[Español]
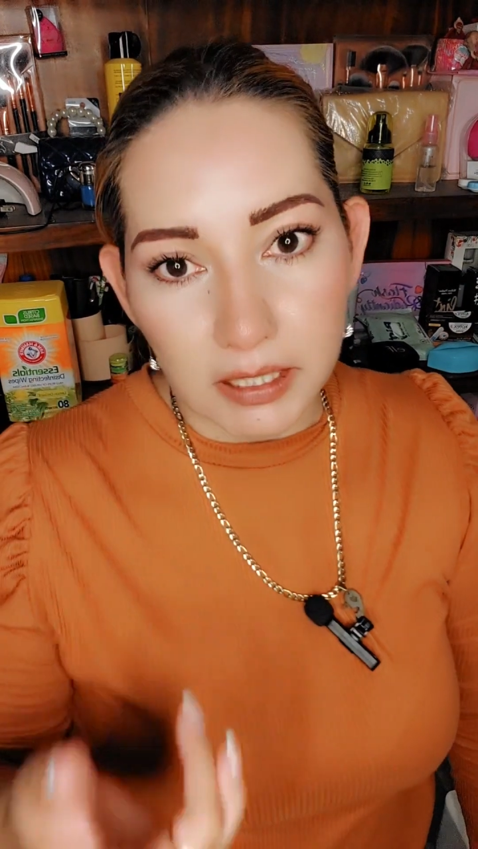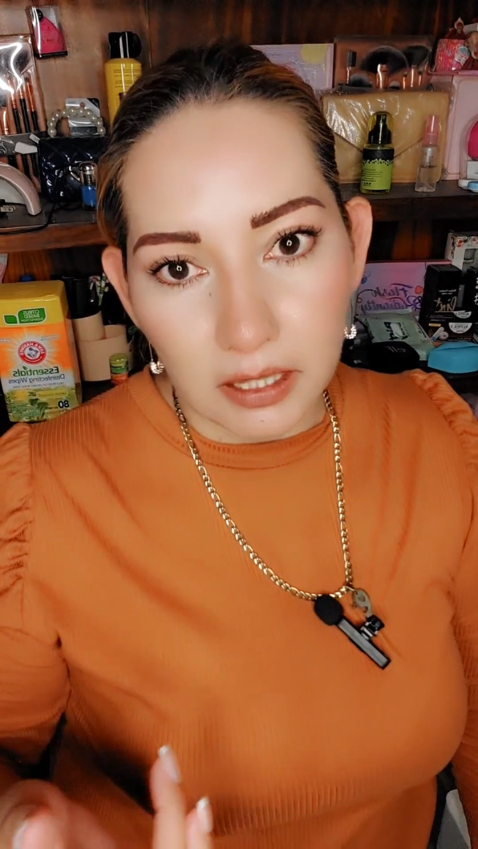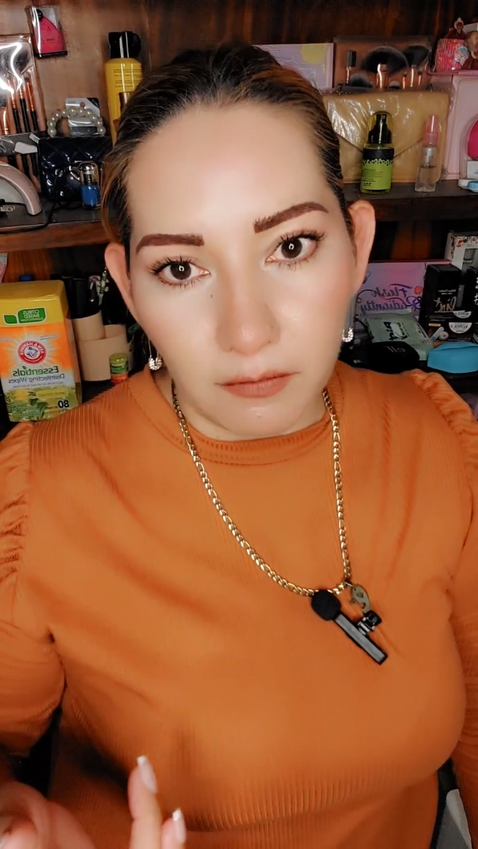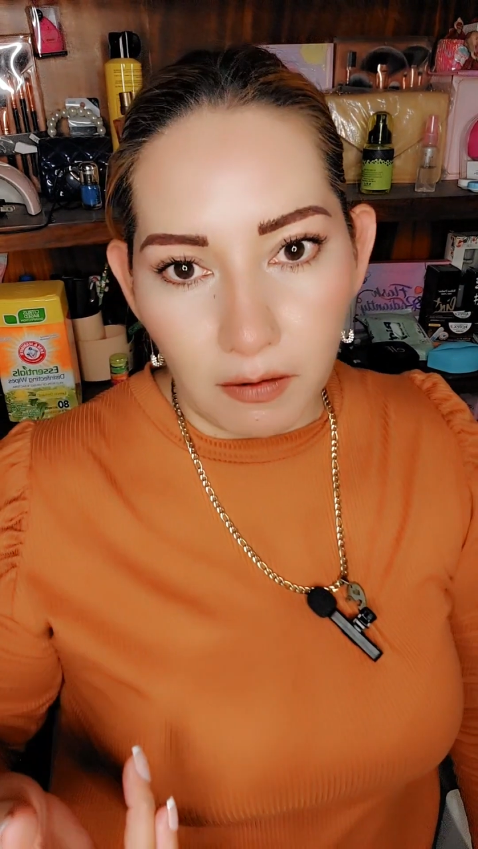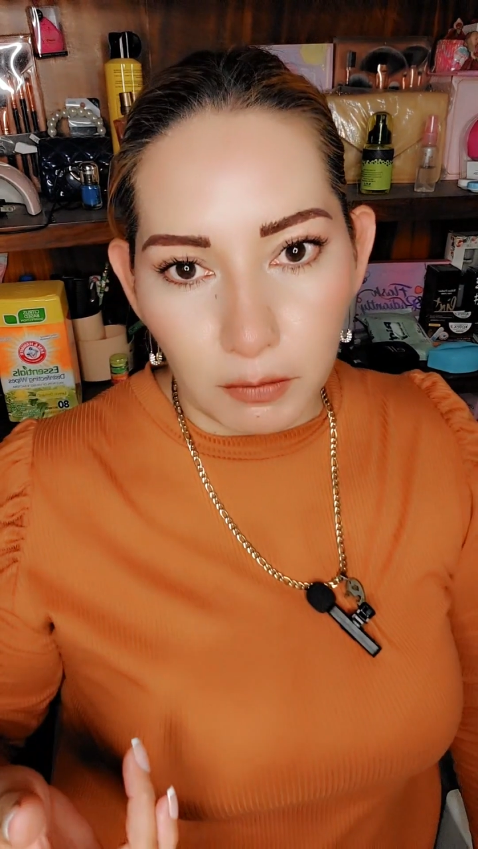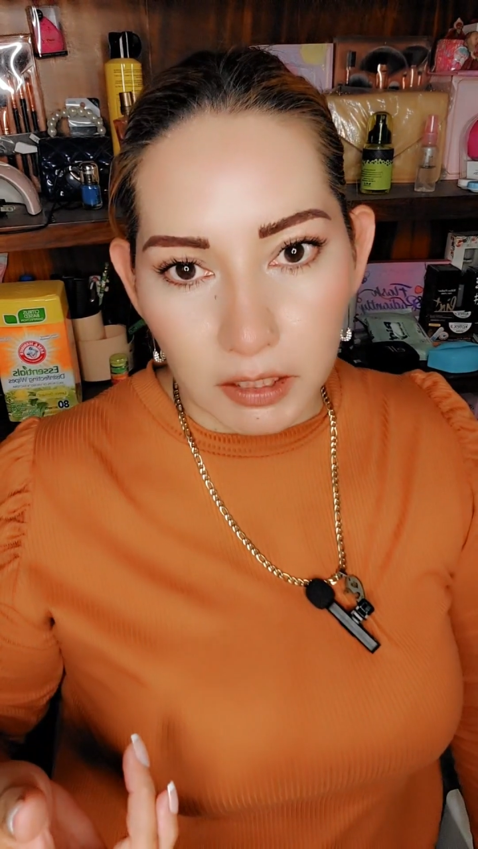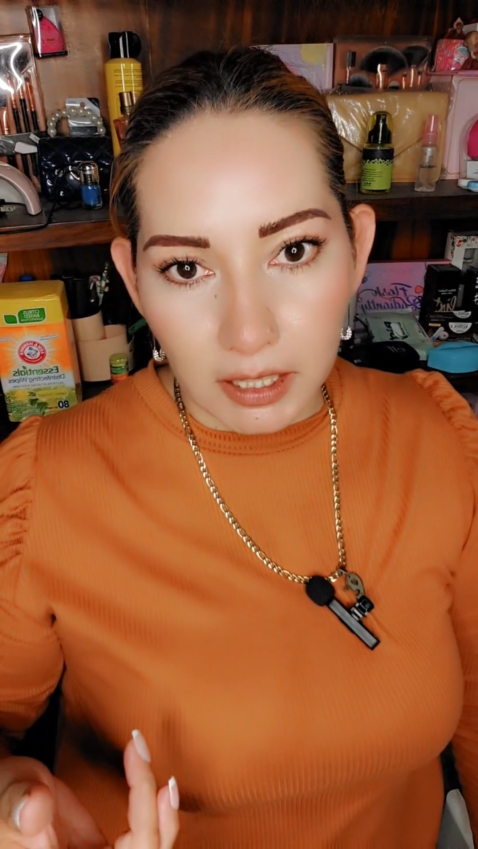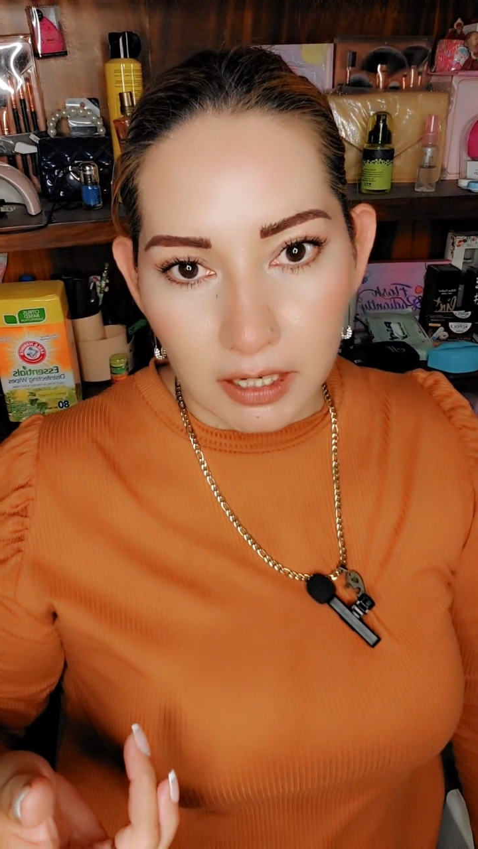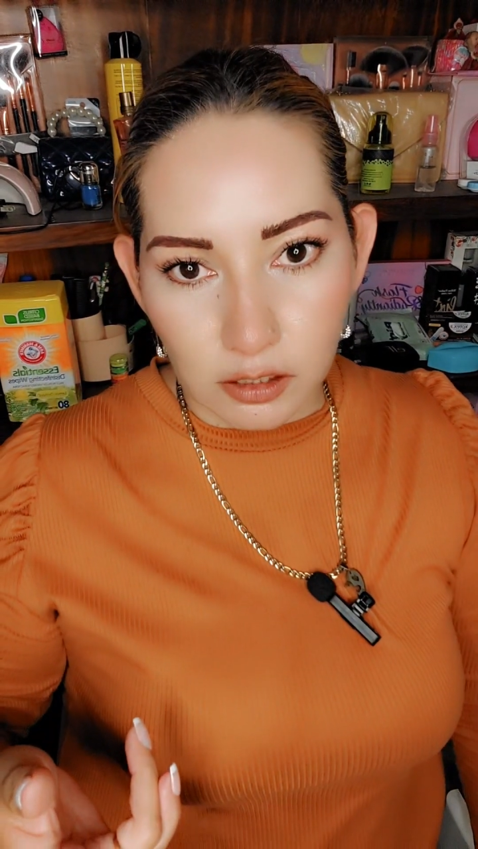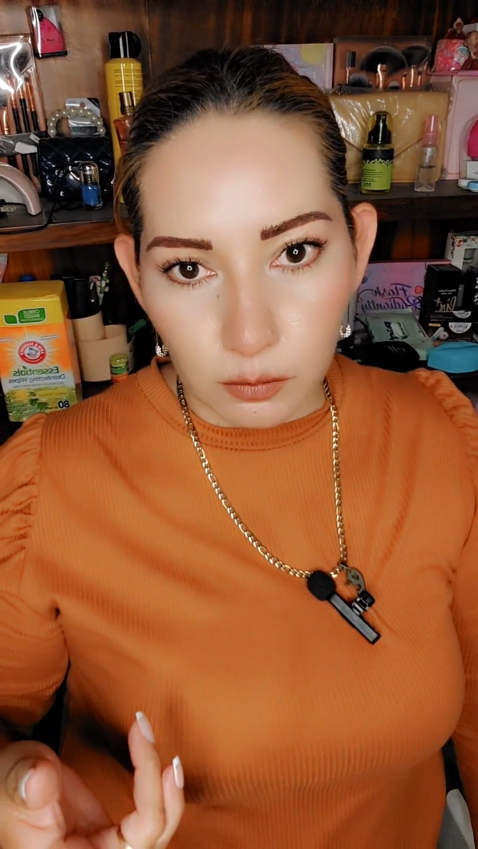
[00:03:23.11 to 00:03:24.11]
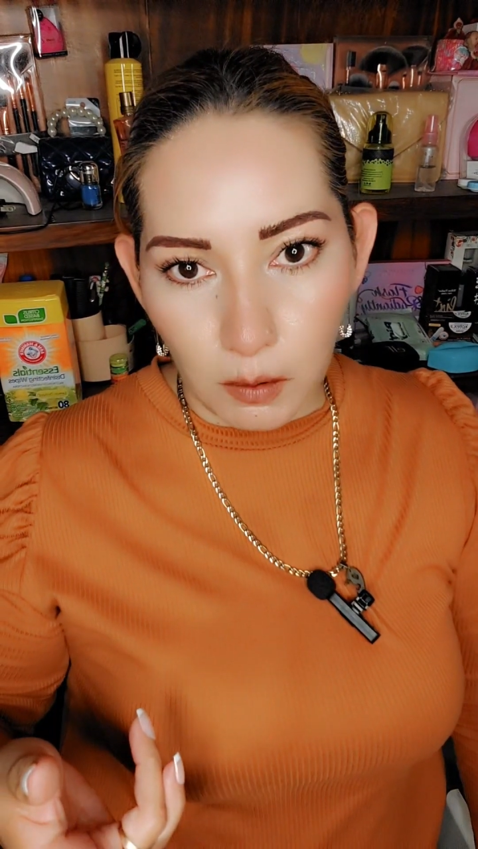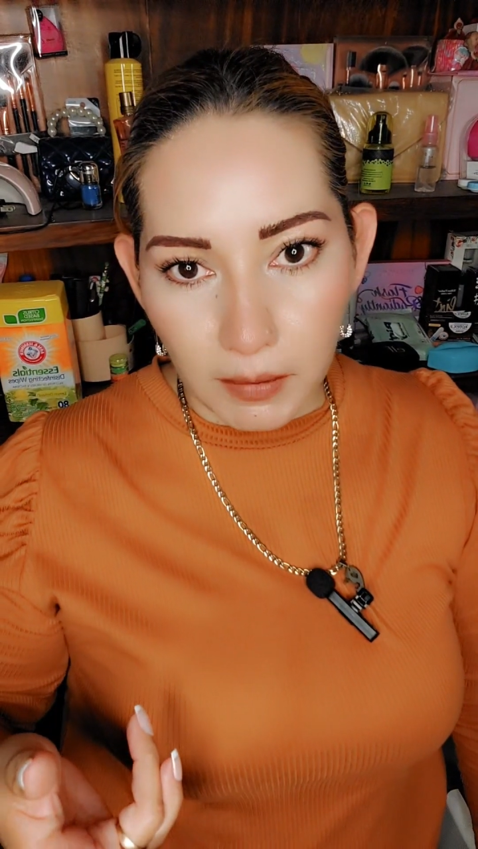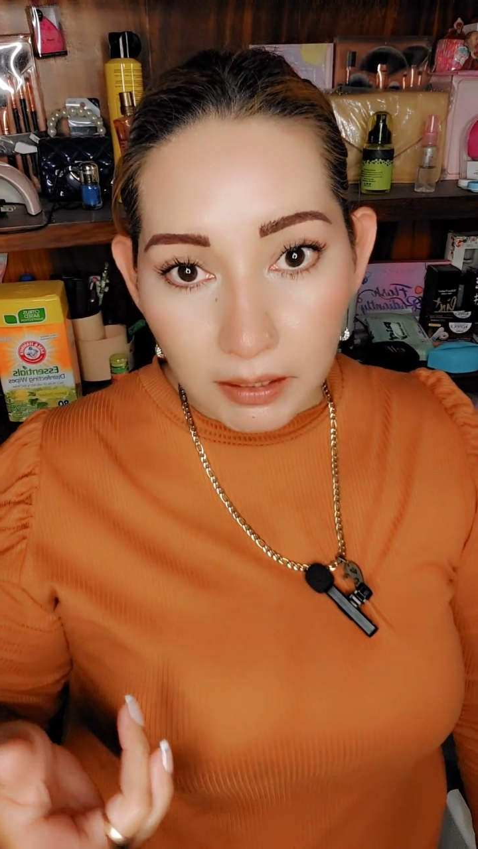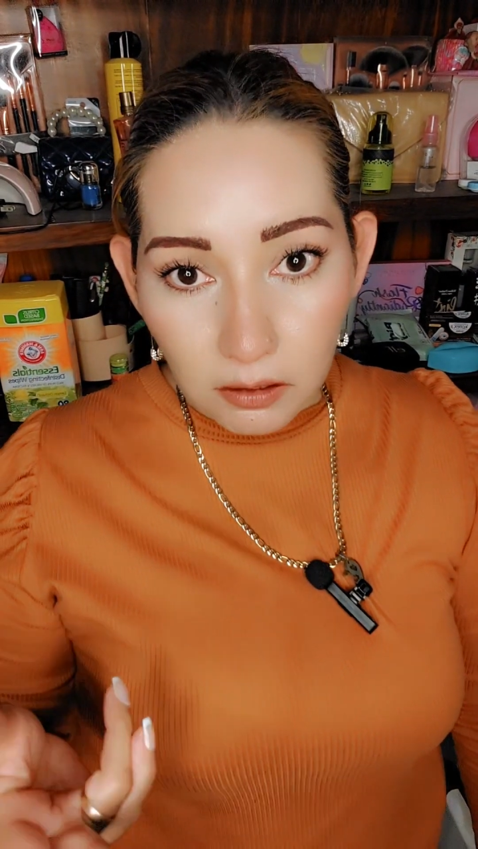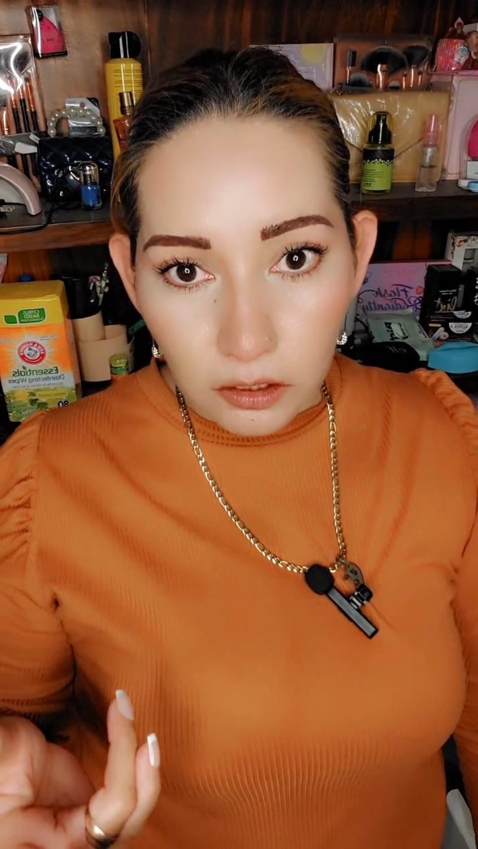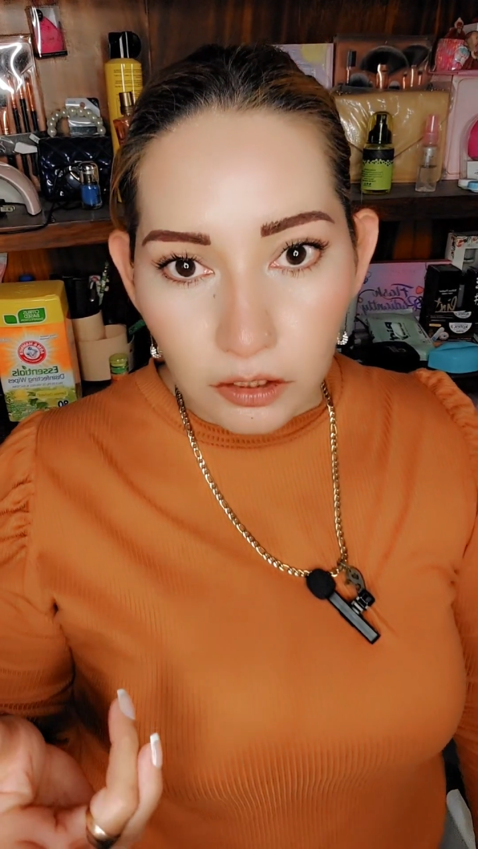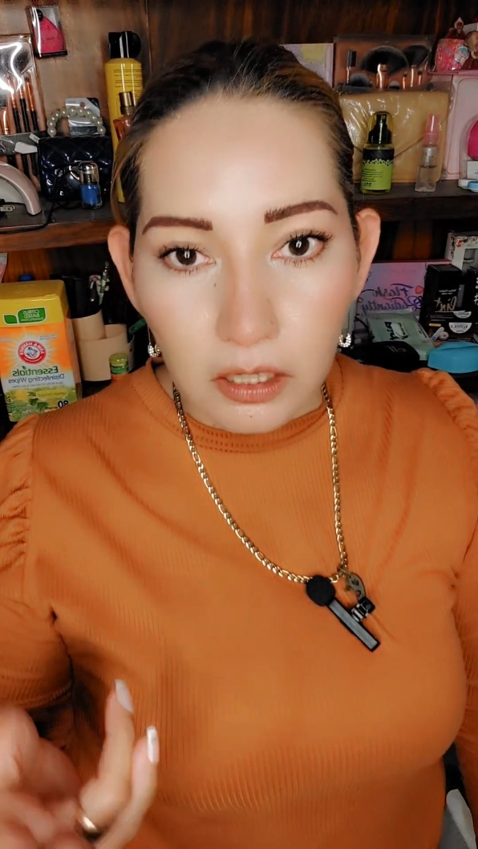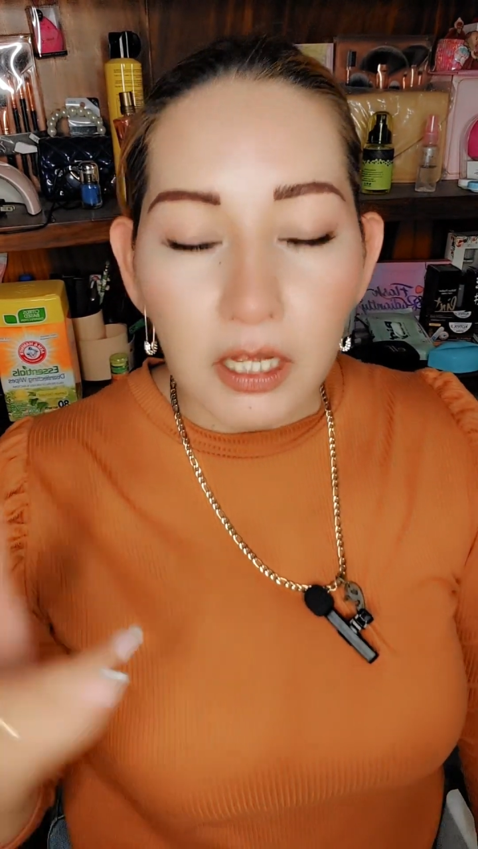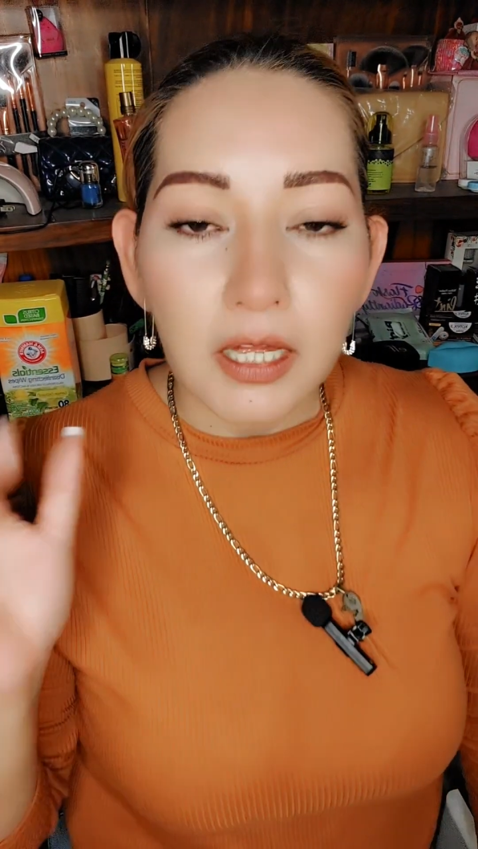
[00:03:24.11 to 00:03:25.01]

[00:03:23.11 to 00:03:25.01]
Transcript: tienda favorita en estos momentos,